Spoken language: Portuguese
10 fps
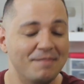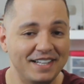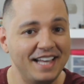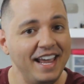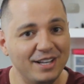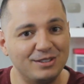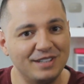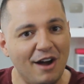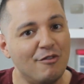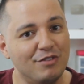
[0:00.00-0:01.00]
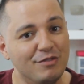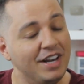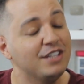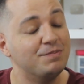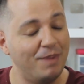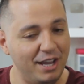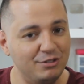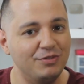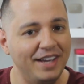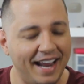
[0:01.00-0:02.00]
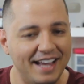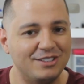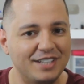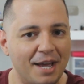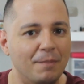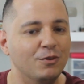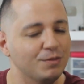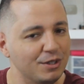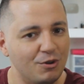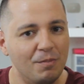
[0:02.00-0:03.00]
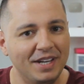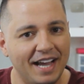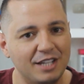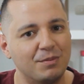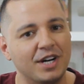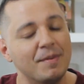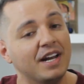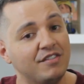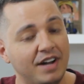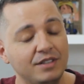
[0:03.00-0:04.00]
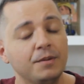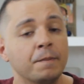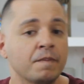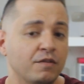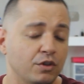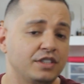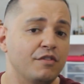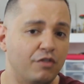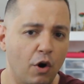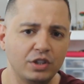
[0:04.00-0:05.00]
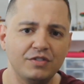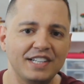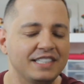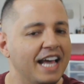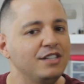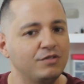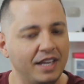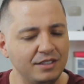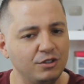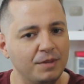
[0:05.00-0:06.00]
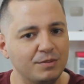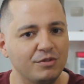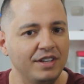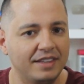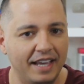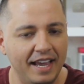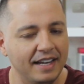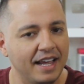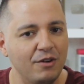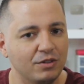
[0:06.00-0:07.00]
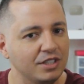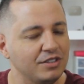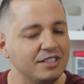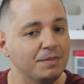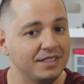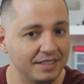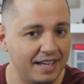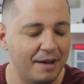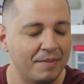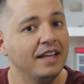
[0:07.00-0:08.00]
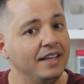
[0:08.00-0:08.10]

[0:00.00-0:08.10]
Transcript: Mas é isso, né? Ao vivo ele é bem diferente, né? É muito mais complicado. O programa gravado, você volta e faz 10 vezes o mesmo VT, né? Quantas vezes precisar.